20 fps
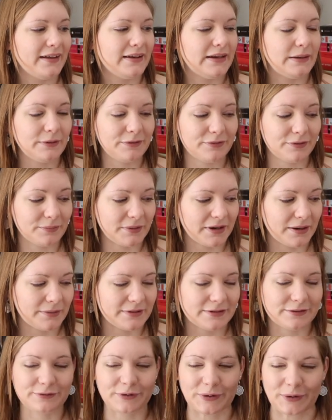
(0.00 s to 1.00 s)
Nämlich von meiner
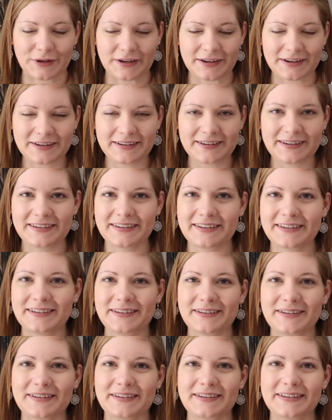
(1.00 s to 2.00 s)
besten Freundin.
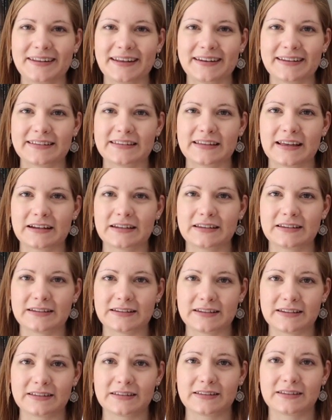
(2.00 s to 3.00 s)
Die hat gesagt,
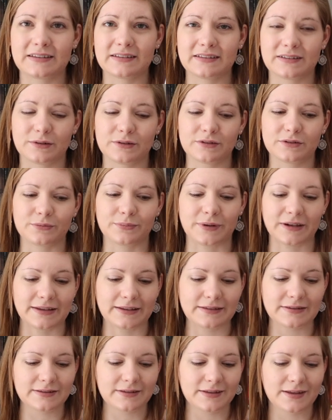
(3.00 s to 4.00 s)
das solltest du mal
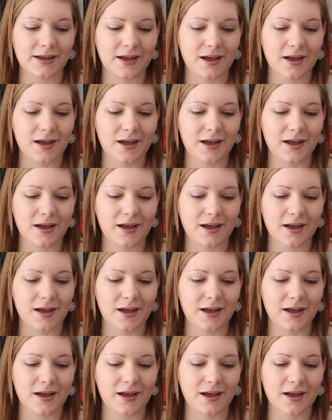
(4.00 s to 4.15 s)
lesen.